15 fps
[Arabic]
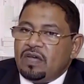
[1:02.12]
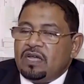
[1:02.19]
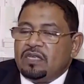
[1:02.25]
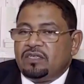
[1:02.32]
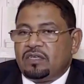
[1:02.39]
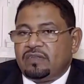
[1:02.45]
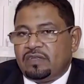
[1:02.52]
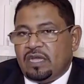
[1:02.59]

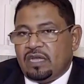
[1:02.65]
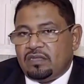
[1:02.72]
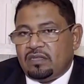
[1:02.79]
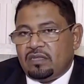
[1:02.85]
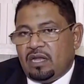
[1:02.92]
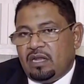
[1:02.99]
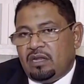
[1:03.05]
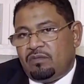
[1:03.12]
الشخصيات
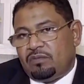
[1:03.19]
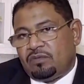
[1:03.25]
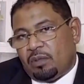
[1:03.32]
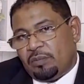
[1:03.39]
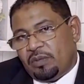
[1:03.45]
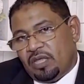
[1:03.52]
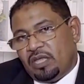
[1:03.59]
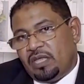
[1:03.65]

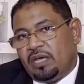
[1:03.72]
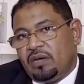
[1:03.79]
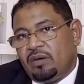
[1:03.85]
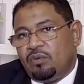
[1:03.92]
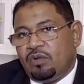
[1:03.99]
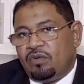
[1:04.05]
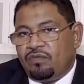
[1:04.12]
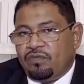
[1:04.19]
الطبيعيه
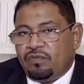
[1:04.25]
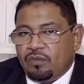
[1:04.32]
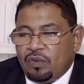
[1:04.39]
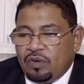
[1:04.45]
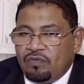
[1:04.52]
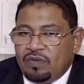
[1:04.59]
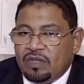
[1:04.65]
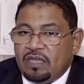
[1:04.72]

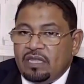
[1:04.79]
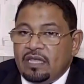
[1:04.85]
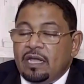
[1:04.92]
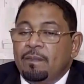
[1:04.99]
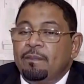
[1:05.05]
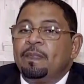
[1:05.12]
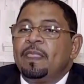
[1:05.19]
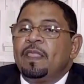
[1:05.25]

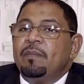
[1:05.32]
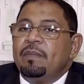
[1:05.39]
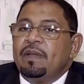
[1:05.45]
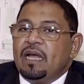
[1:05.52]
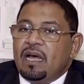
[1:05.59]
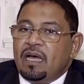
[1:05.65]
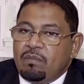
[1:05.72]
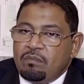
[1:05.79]
والفرديه من
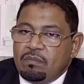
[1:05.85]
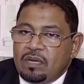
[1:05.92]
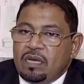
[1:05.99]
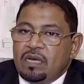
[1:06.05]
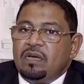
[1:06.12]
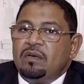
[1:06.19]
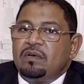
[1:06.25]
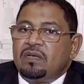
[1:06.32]
اهم
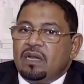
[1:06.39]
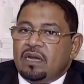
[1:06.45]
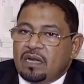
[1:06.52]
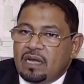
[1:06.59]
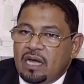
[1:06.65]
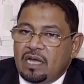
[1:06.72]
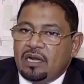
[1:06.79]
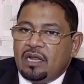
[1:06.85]

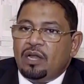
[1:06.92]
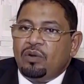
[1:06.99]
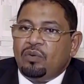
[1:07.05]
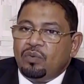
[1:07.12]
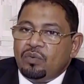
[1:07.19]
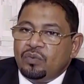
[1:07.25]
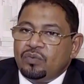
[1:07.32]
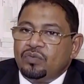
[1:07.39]
اركان
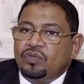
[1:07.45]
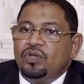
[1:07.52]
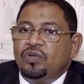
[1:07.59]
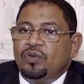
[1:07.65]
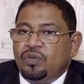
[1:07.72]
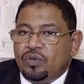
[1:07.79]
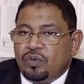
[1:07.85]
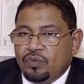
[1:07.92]
العقود انه
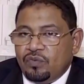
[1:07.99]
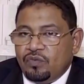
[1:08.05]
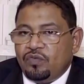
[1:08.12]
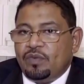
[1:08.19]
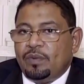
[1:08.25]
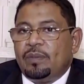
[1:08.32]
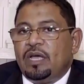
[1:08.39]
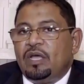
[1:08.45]
يكون
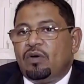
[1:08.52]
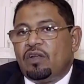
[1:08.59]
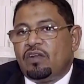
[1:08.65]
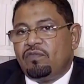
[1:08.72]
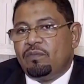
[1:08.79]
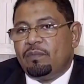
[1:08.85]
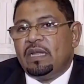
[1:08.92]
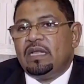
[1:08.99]
فيما يعرف
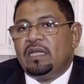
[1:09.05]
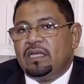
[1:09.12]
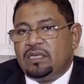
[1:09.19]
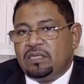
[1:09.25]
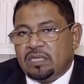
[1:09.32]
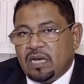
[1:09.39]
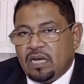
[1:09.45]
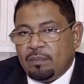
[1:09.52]

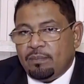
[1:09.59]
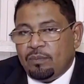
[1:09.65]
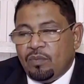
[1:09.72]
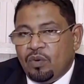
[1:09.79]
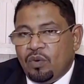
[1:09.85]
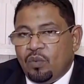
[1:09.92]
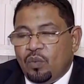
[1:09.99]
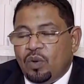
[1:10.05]
بالايجاب
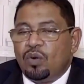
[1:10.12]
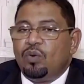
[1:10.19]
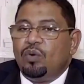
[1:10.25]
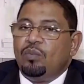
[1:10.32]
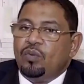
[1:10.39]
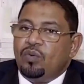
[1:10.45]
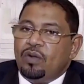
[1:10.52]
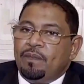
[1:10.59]

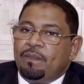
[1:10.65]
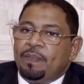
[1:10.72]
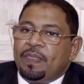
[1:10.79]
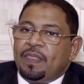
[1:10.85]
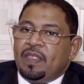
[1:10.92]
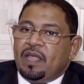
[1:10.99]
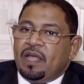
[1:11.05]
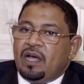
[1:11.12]
والقبول
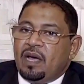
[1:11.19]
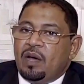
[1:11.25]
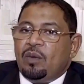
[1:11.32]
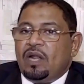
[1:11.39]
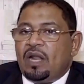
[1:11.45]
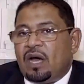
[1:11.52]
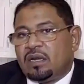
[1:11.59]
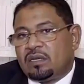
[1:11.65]
او
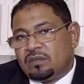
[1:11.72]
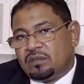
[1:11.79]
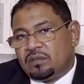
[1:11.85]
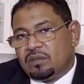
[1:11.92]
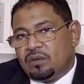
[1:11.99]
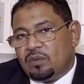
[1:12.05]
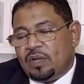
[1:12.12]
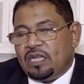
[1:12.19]
العرض
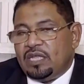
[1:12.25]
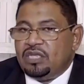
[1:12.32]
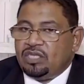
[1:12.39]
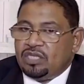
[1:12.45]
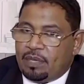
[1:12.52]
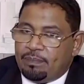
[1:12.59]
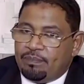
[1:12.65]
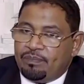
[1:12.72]
والايجاب